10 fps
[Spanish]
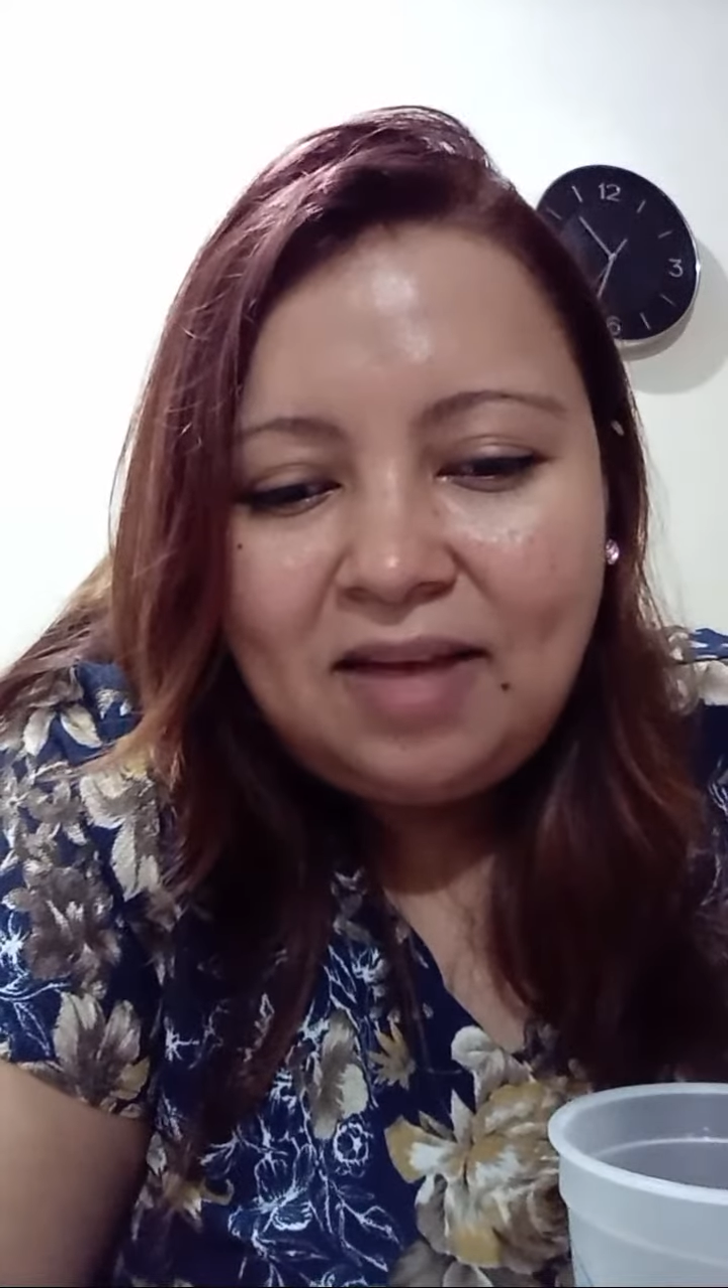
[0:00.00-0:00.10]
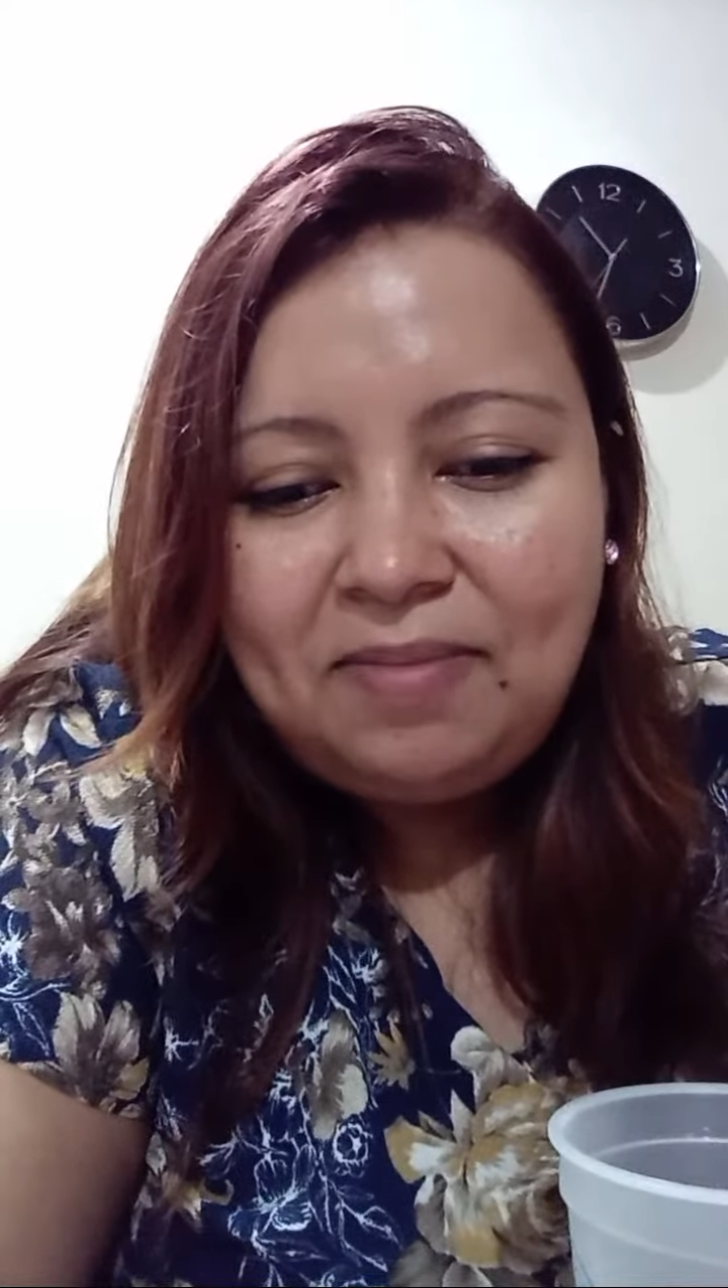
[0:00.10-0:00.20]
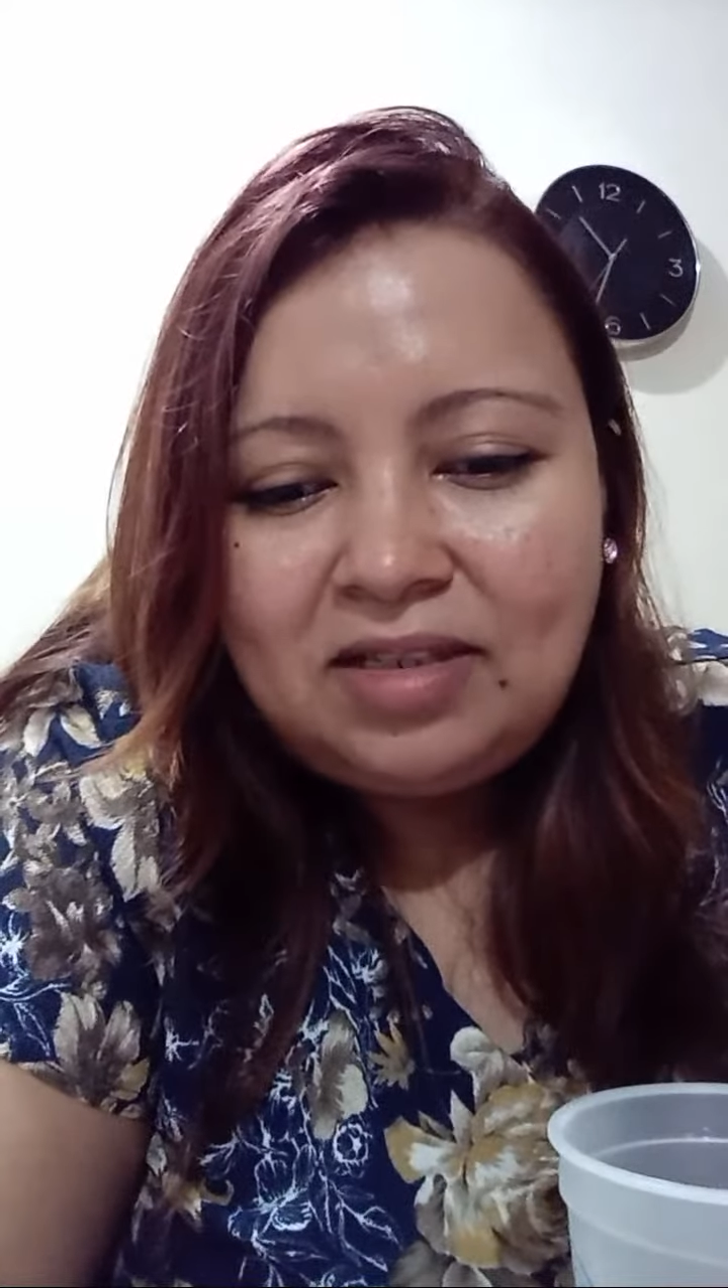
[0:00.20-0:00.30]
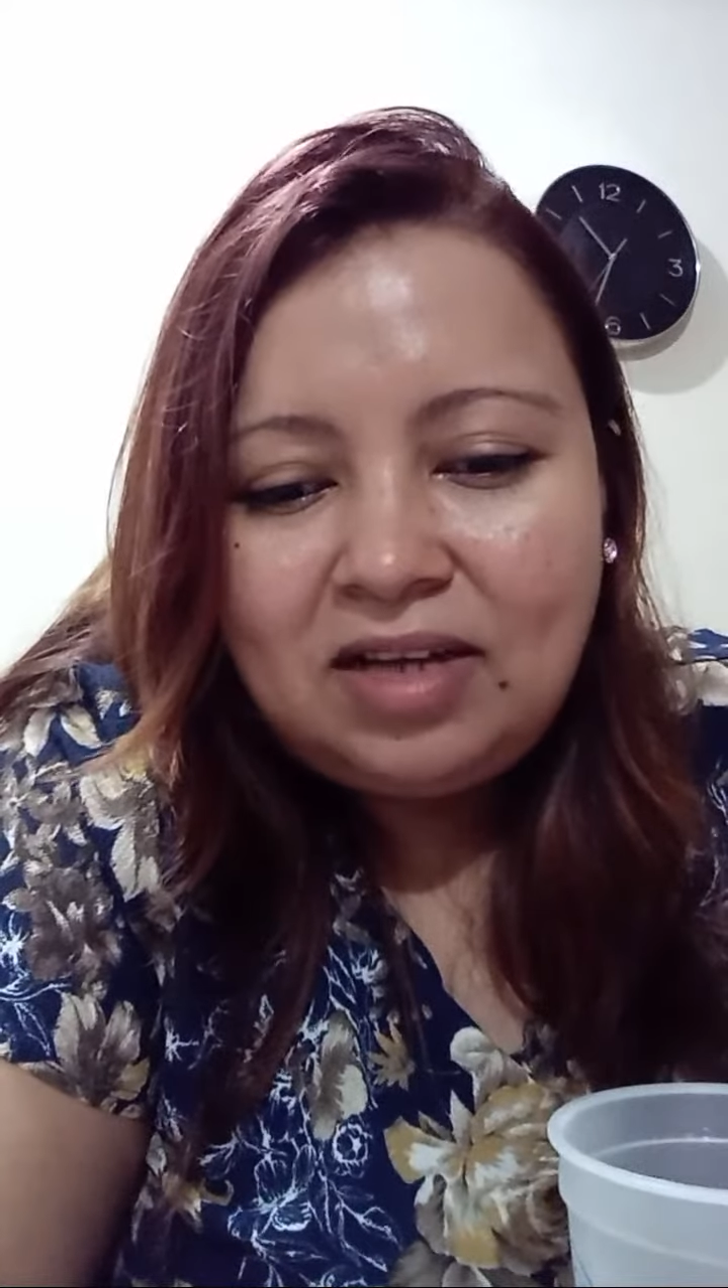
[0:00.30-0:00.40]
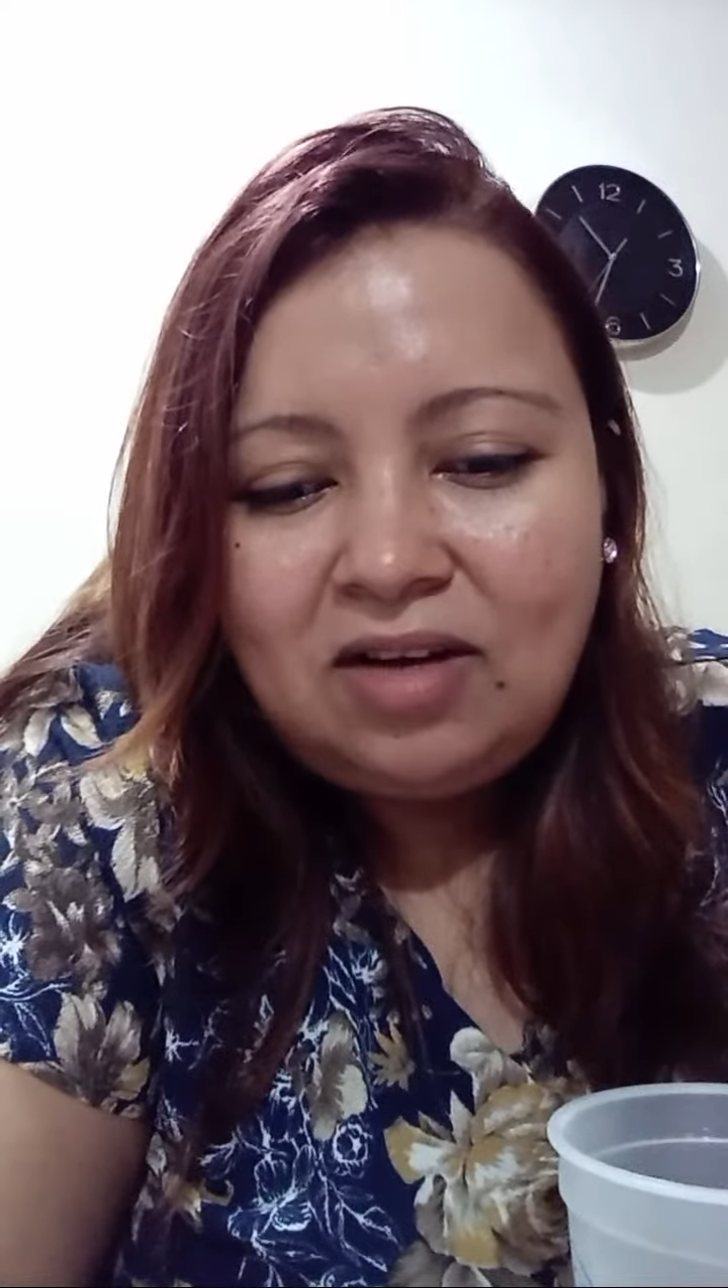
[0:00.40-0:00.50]

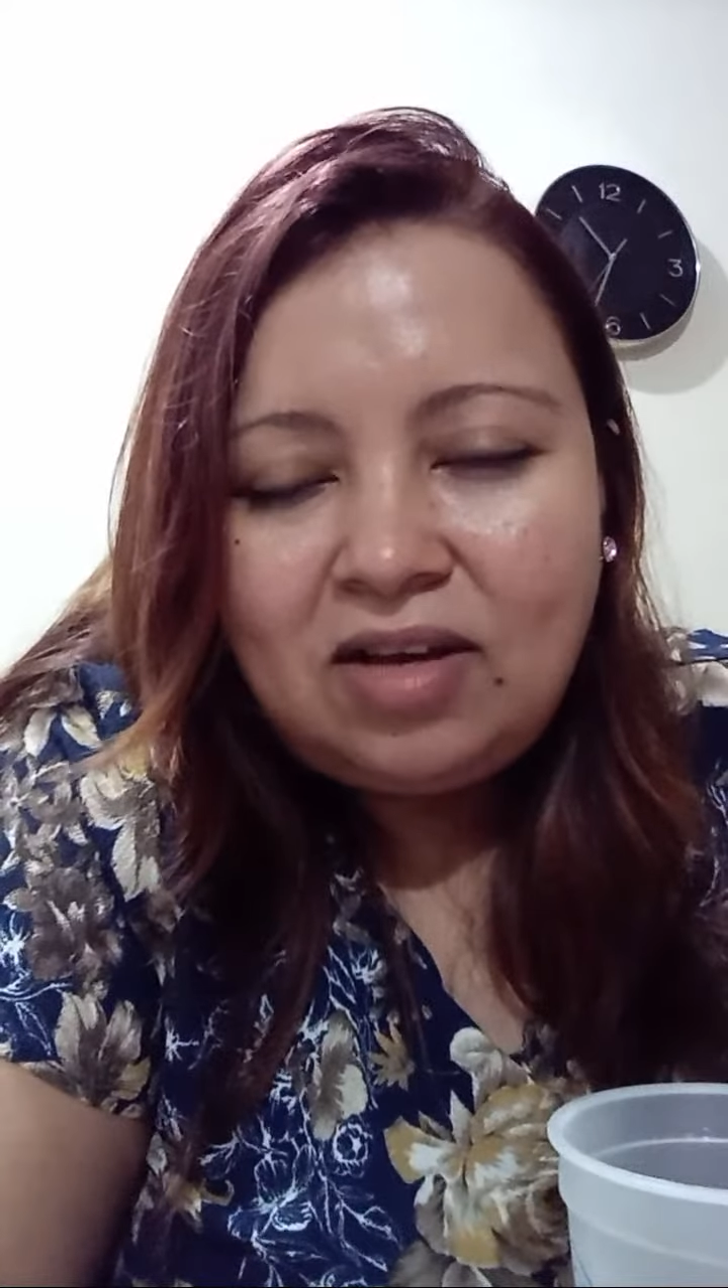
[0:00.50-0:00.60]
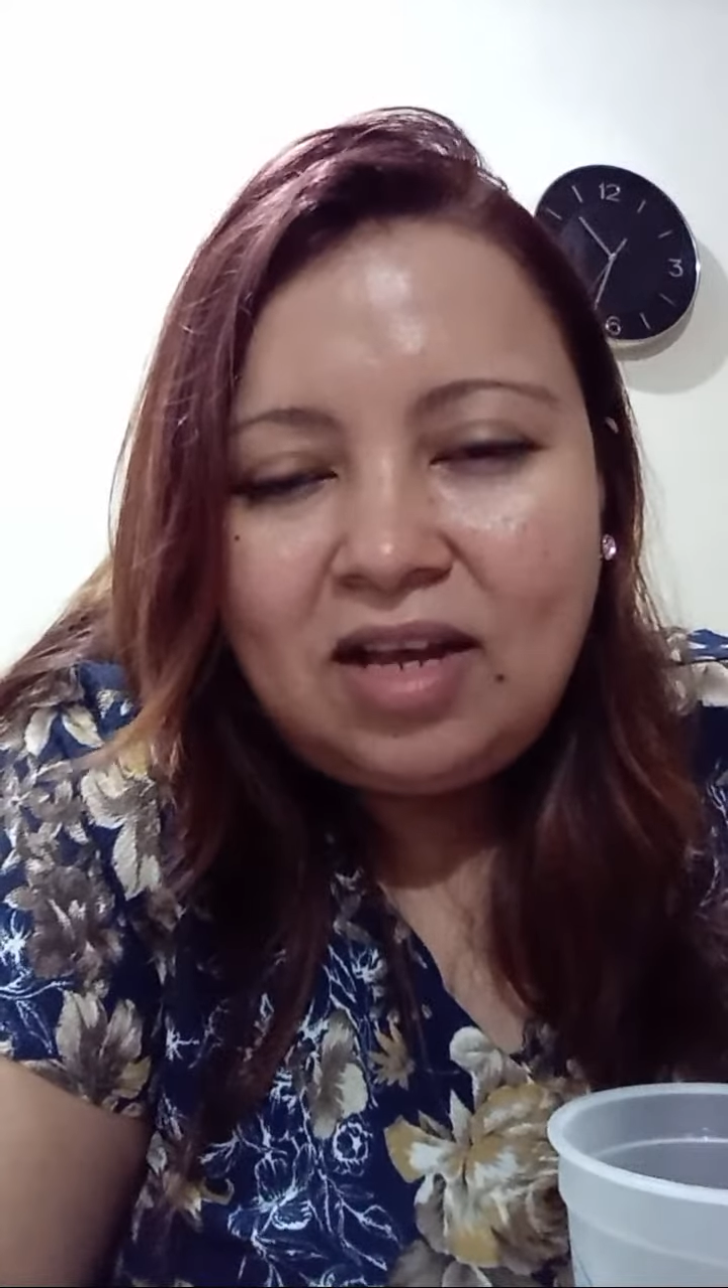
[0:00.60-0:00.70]
Marcelo,